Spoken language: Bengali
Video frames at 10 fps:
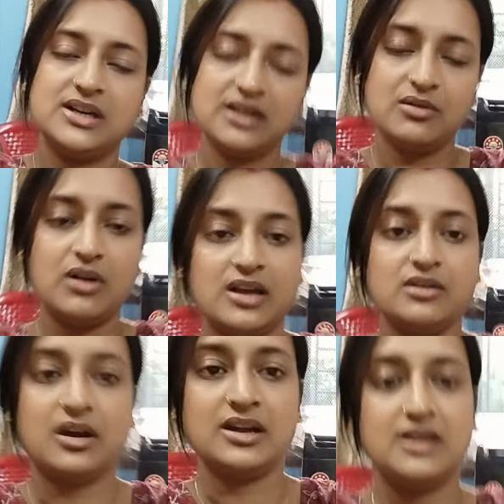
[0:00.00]
সেটা করাই
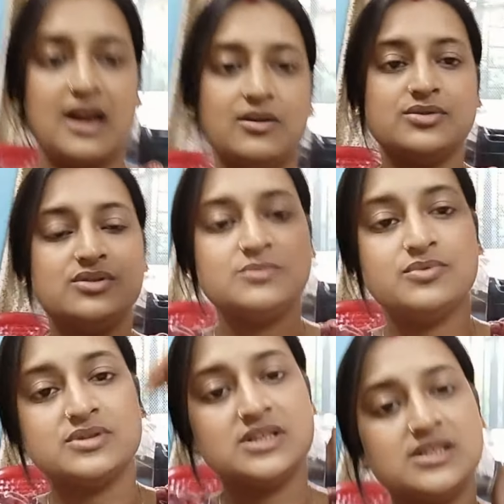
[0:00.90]
হয় আরও যদি
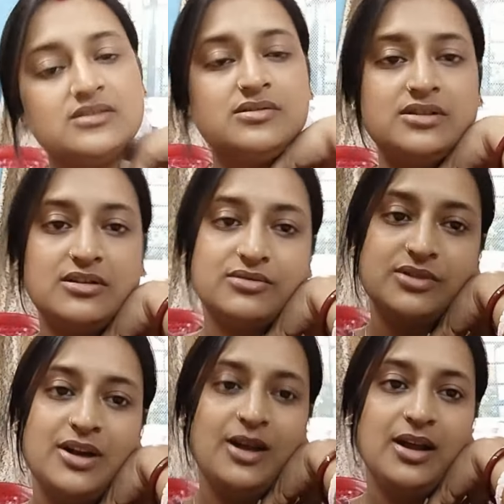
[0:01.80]
বুঝতে শিখতো তো
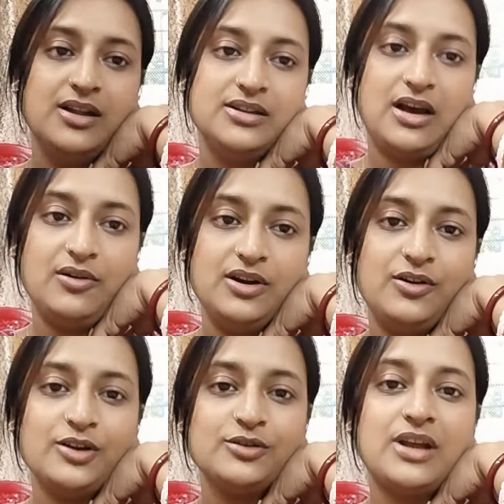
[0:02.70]
তাহলেও
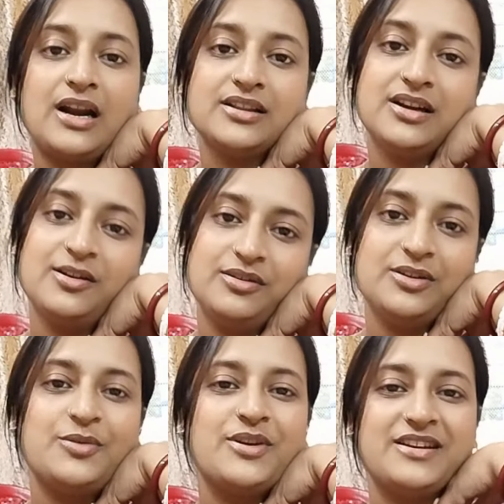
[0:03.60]
হয়তো ধার দেনা করে
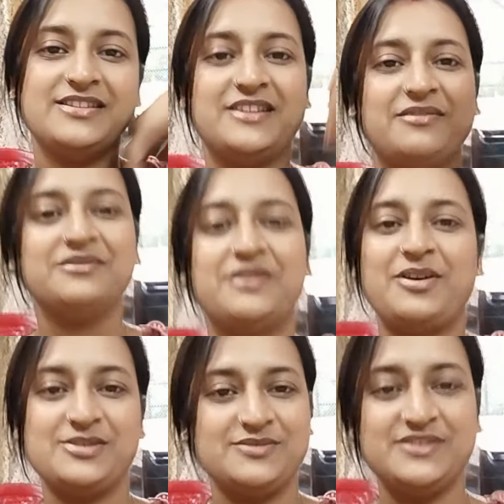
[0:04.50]
করে নিতাম
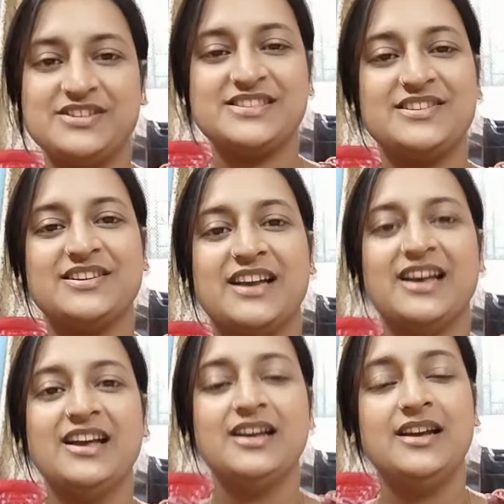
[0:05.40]
অসুবিধা ছিল না
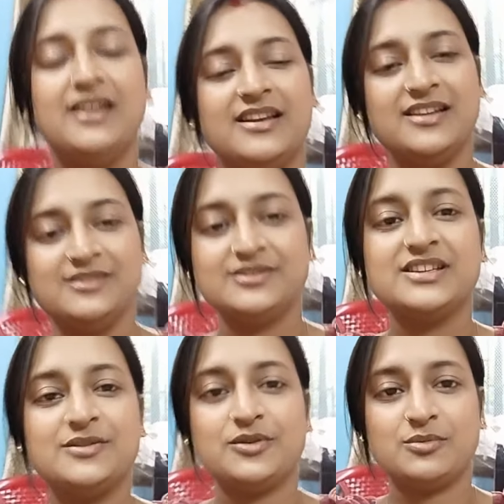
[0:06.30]
কিন্তু
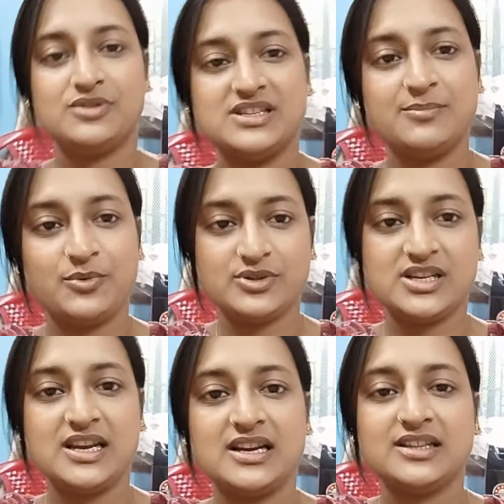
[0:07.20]
কি করব যে
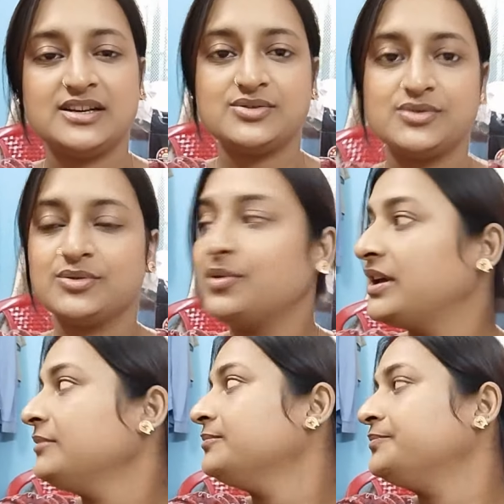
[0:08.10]
বোঝেই না তার জন্য করে